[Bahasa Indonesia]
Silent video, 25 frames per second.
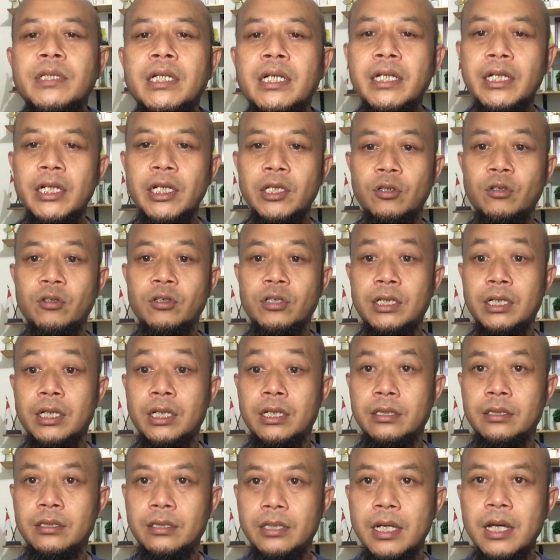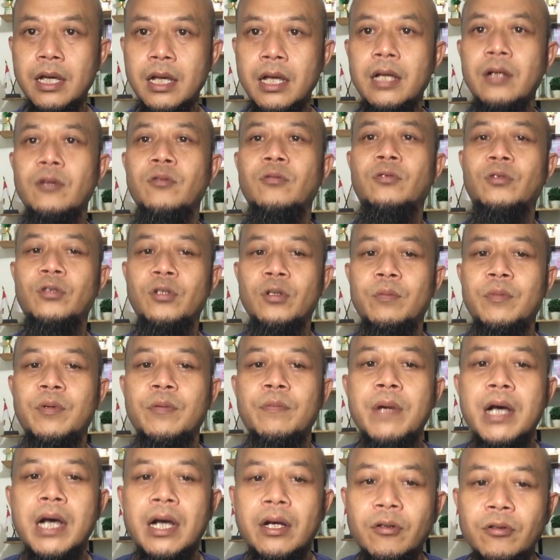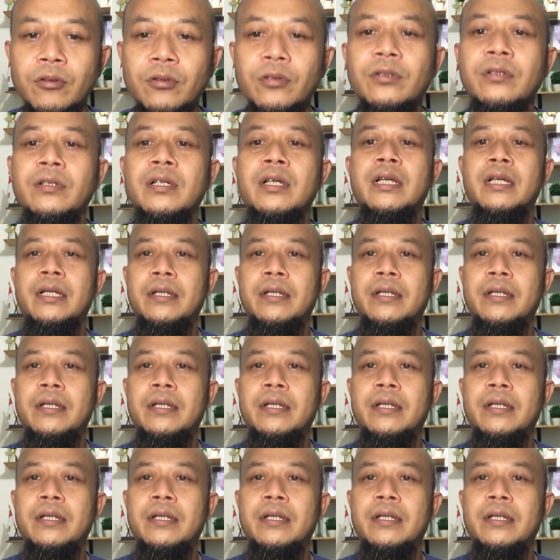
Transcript: menjadi etos kerja untuk membangun